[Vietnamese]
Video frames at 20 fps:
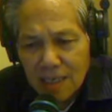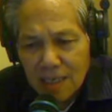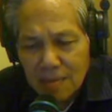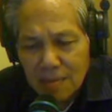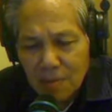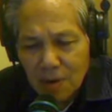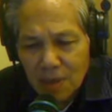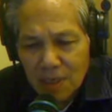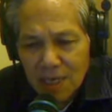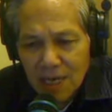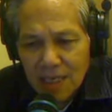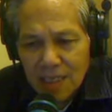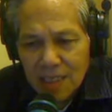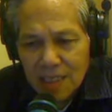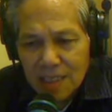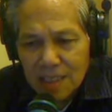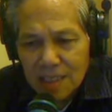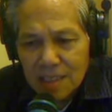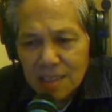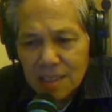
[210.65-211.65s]
cái bọn này
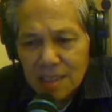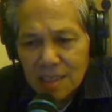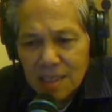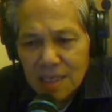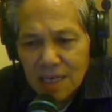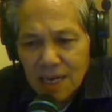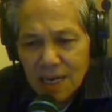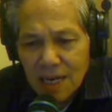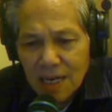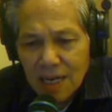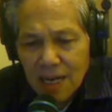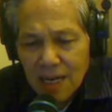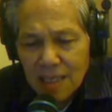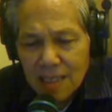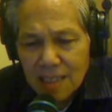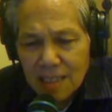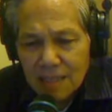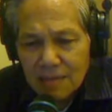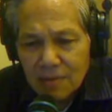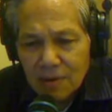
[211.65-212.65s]
đưa các ca
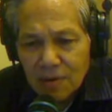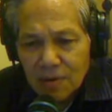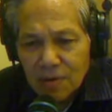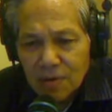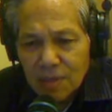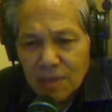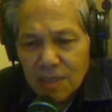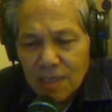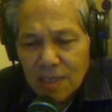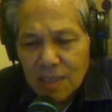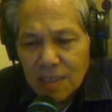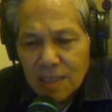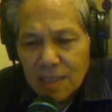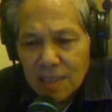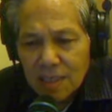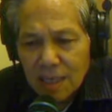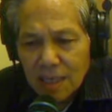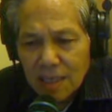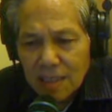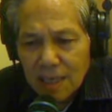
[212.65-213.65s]
sĩ vô
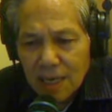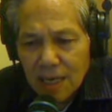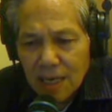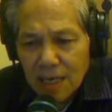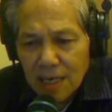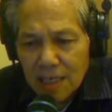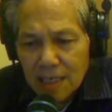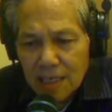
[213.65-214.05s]
thành ra